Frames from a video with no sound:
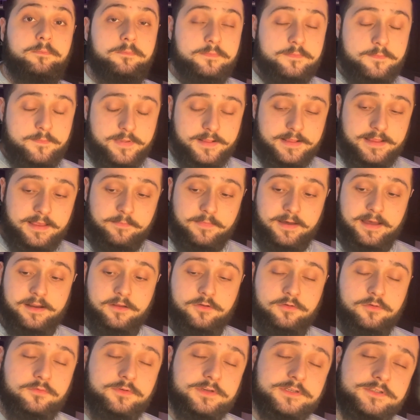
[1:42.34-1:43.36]
De
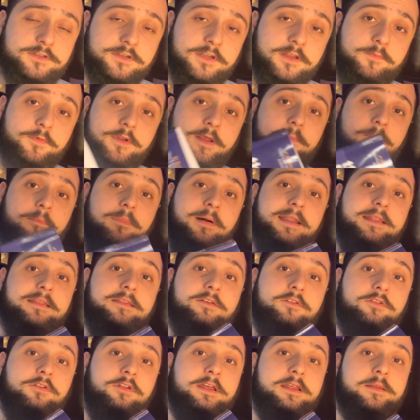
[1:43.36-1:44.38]
Marco in questo libro è
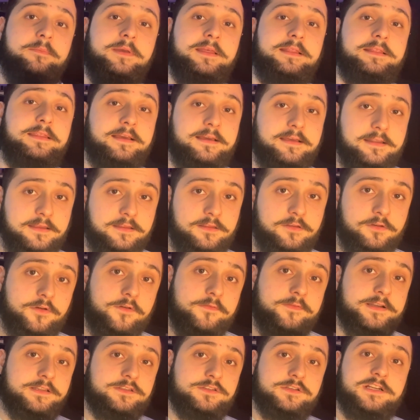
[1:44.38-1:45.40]
particolarmente critico
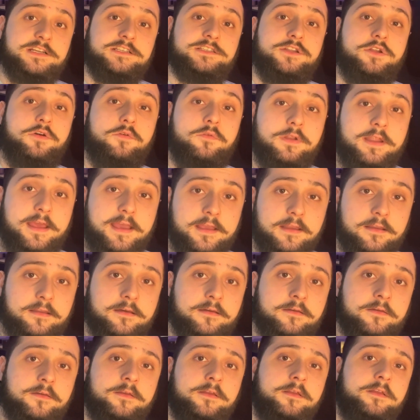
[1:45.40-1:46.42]
verso la slow
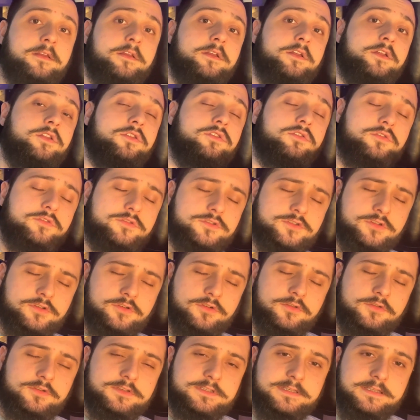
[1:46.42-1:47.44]
lane. Non
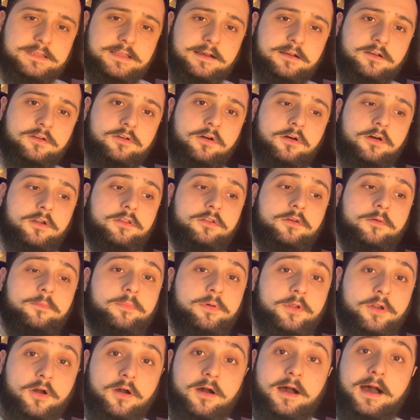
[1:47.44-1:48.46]
sono così d'accordo,
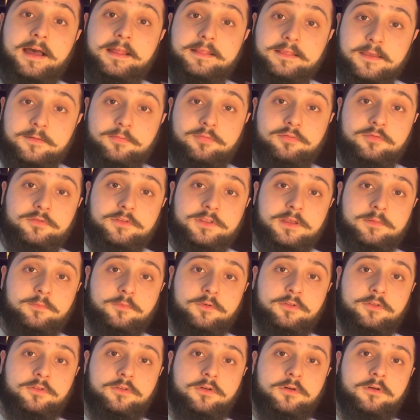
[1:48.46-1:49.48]
però ha dei punti
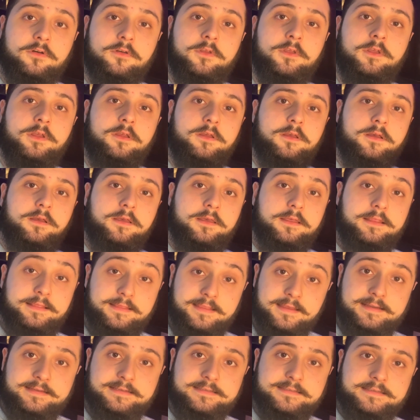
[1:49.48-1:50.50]
molto
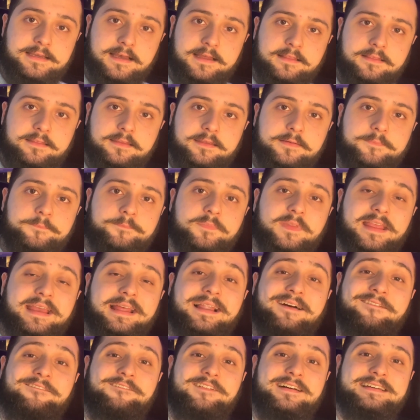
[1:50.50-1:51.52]
interessanti e
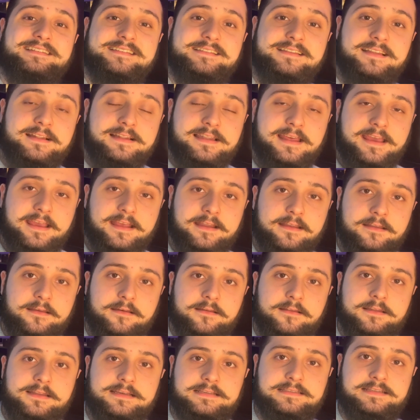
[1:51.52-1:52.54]
la fast lane,
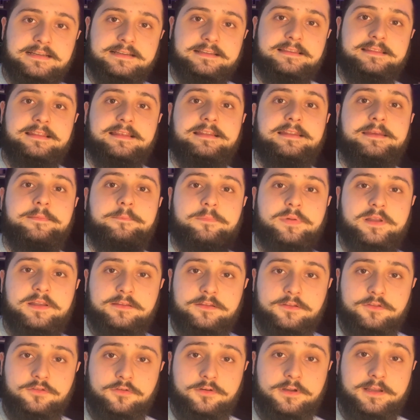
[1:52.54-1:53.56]
la strada degli
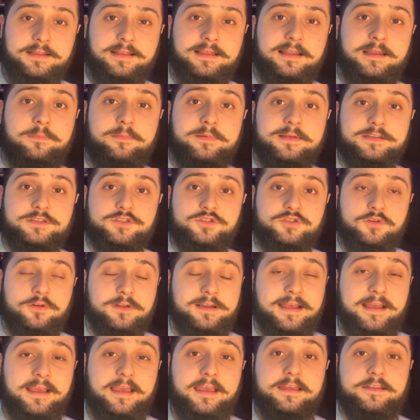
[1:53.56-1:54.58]
imprenditori, delle
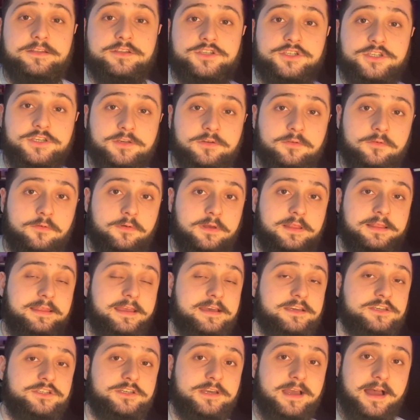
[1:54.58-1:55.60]
persone che in
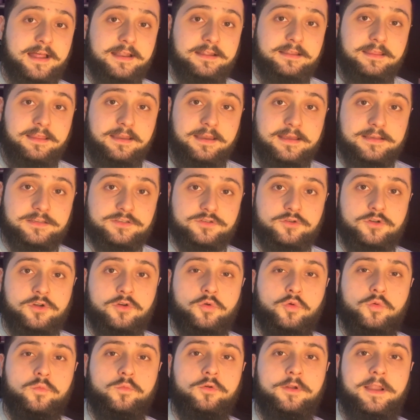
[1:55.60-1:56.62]
5-10 anni riescono a
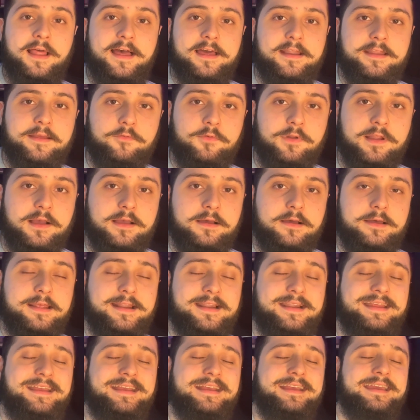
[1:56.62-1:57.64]
accumulare una
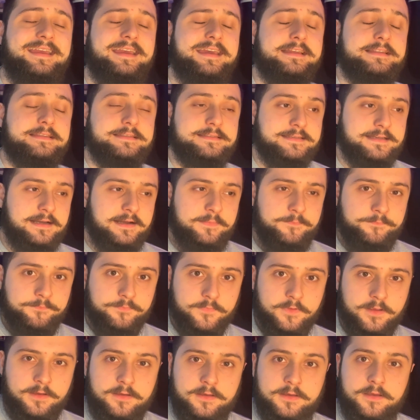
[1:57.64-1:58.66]
ricchezza
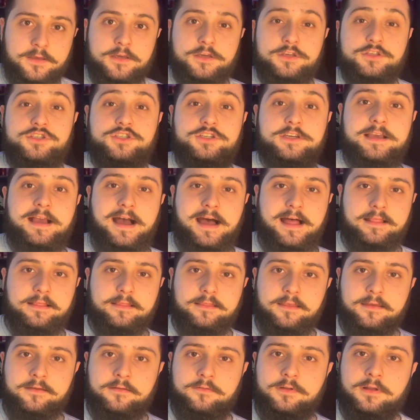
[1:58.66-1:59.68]

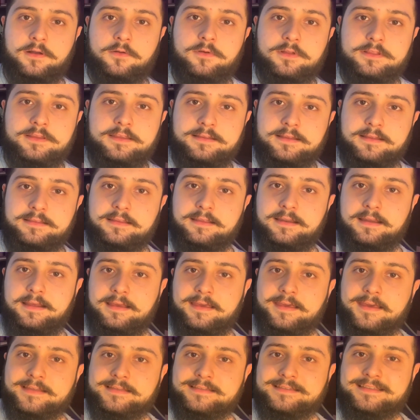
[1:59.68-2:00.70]
gigante, una quantità di
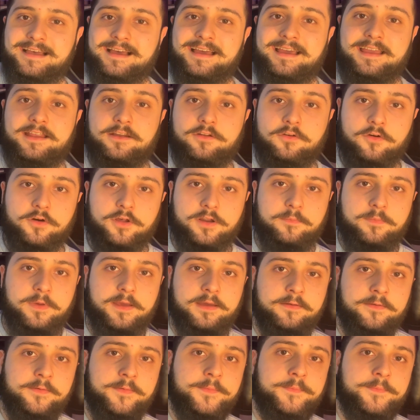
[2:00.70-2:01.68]
ricchezza enorme.